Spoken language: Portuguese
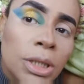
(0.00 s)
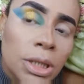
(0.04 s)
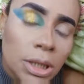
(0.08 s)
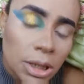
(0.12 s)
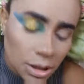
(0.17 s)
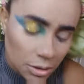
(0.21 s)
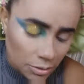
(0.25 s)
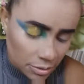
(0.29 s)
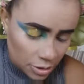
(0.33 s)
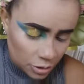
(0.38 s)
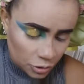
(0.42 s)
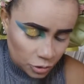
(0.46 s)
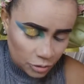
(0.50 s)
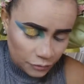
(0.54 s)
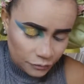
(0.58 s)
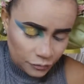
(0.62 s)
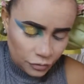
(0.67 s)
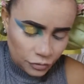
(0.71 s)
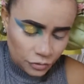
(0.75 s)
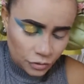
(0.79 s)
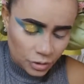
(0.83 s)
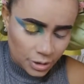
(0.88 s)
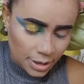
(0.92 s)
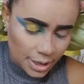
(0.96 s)
Não, acho que eu
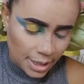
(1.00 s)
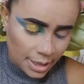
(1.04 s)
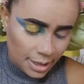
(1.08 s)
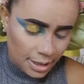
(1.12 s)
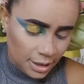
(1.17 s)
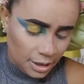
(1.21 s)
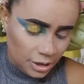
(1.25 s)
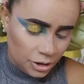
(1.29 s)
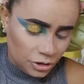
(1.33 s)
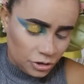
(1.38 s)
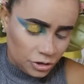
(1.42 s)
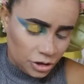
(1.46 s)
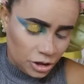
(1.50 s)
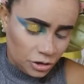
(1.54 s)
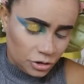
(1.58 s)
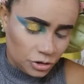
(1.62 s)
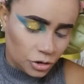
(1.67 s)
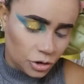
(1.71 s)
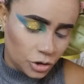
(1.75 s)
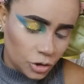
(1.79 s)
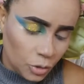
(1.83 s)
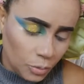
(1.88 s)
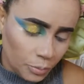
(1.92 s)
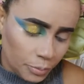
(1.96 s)
vou jogar...
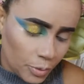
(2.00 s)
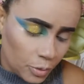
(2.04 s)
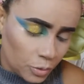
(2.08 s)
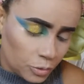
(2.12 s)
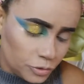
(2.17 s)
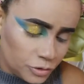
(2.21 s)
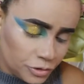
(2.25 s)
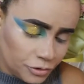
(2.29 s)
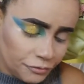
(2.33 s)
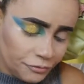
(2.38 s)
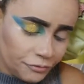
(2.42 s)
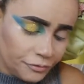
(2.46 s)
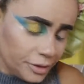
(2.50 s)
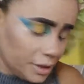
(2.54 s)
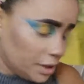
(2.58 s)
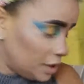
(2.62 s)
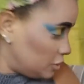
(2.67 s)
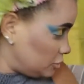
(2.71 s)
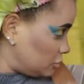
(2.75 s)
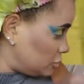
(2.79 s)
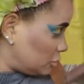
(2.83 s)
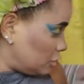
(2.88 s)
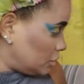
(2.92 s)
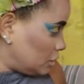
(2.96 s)
Gente, eu tenho um pouco de
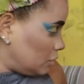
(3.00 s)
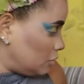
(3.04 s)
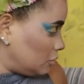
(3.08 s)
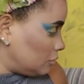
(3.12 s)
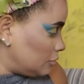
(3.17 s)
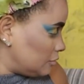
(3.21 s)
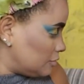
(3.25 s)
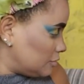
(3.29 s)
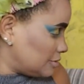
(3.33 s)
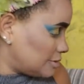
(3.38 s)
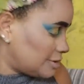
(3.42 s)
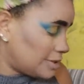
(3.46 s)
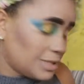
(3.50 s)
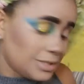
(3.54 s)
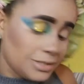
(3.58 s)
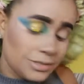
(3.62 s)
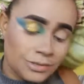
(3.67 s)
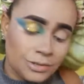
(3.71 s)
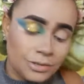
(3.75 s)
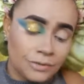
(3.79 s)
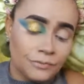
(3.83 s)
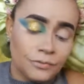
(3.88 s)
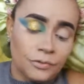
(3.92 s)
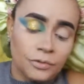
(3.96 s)
verde. Eu não sei
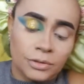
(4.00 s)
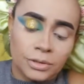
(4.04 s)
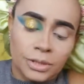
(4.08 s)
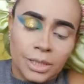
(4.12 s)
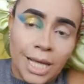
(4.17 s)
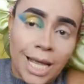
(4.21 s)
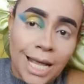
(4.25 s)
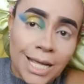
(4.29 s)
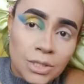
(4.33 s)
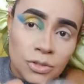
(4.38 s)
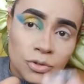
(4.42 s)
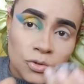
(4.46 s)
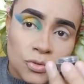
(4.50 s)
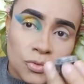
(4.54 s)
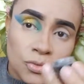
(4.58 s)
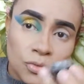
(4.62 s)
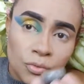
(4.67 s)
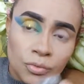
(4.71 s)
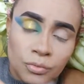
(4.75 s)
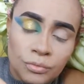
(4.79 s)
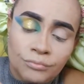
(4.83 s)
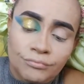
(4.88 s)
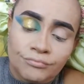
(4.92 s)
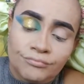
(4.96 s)
se eu vou ter
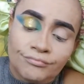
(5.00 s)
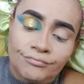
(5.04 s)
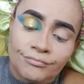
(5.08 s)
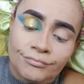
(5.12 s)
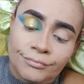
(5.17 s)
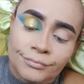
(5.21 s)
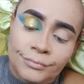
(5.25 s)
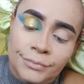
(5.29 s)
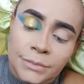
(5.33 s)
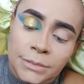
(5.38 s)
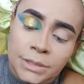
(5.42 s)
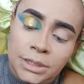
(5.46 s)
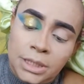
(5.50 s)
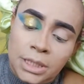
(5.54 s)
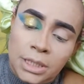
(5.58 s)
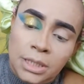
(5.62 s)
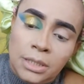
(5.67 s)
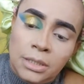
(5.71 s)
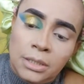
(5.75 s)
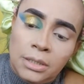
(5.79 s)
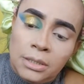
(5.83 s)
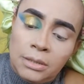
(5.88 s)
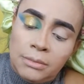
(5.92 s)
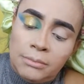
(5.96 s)
azul.
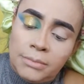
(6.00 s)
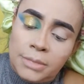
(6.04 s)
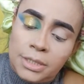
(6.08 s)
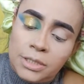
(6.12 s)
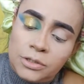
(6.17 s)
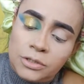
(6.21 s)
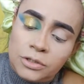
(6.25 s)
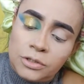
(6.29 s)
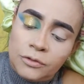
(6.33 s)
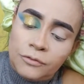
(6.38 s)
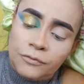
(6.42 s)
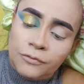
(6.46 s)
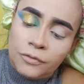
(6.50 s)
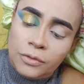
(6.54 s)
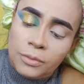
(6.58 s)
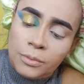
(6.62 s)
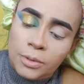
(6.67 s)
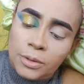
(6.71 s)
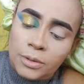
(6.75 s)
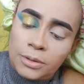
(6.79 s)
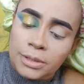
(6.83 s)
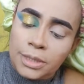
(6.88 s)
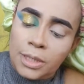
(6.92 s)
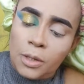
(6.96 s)
Mas eu vou
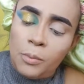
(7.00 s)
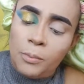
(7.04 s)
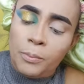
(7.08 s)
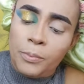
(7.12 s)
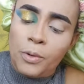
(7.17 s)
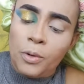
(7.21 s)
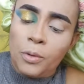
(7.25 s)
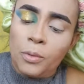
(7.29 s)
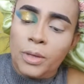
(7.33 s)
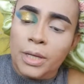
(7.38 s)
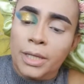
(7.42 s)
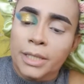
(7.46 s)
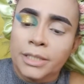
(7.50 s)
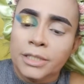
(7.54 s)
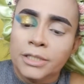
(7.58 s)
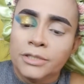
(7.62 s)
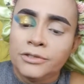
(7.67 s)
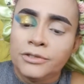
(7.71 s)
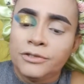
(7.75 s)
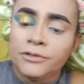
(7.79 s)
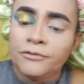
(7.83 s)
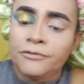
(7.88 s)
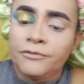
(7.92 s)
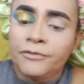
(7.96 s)
botar um pouco aqui
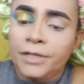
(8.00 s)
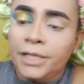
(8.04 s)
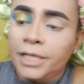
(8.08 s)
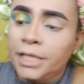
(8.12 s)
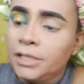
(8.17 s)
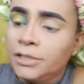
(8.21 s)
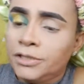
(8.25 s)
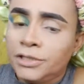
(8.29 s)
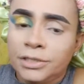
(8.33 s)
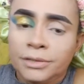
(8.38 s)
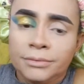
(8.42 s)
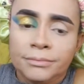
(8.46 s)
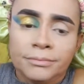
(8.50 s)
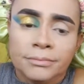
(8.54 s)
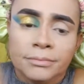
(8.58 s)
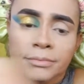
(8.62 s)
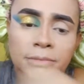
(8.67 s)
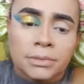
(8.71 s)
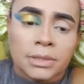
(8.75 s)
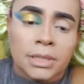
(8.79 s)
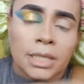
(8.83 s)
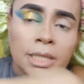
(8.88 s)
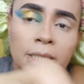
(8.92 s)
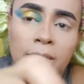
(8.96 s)
de verde.
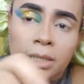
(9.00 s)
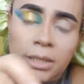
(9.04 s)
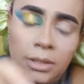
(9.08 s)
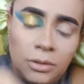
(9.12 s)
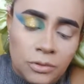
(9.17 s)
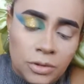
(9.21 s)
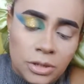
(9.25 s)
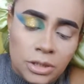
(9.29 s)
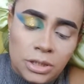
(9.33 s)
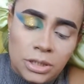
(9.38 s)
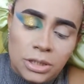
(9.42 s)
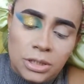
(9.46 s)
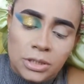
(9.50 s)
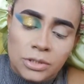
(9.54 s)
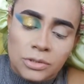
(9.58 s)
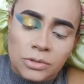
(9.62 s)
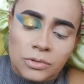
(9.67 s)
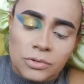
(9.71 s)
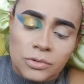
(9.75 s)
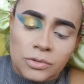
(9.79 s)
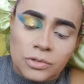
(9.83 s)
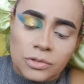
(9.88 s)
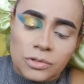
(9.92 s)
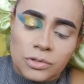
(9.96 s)
Aqui no
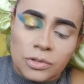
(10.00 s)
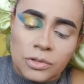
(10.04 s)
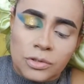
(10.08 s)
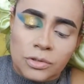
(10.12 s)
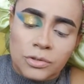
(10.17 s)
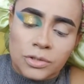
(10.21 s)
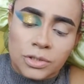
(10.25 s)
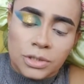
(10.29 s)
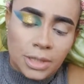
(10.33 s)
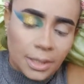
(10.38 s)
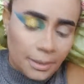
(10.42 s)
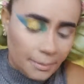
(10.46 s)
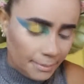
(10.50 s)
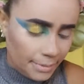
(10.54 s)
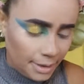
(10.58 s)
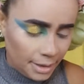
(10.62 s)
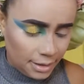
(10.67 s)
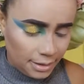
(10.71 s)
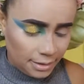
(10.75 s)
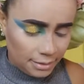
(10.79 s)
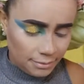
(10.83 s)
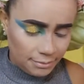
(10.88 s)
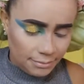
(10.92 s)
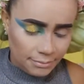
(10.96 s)
início dos olhos
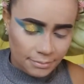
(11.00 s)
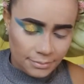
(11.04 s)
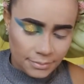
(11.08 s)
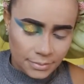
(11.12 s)
também.